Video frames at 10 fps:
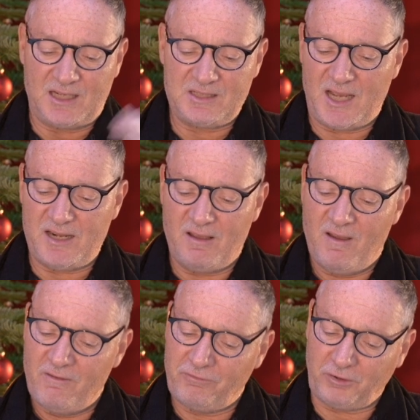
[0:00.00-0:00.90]
als eine
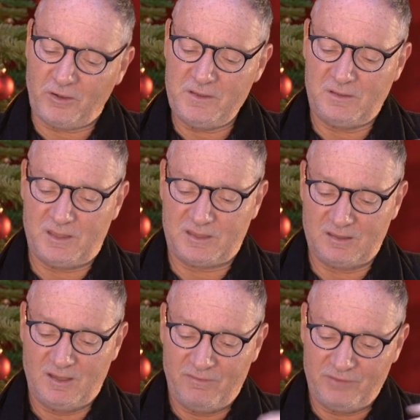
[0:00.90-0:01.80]

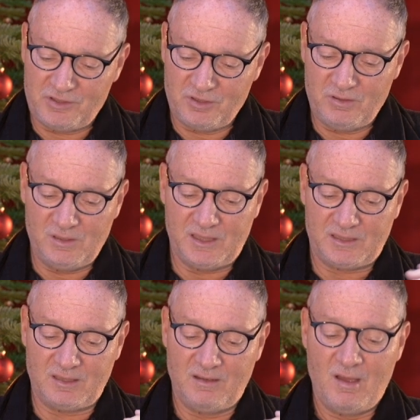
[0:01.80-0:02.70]
freundliche,
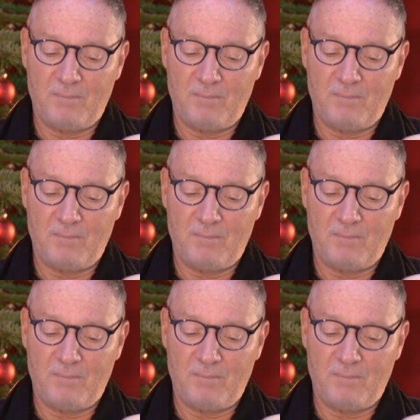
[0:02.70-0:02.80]
versöhnliche,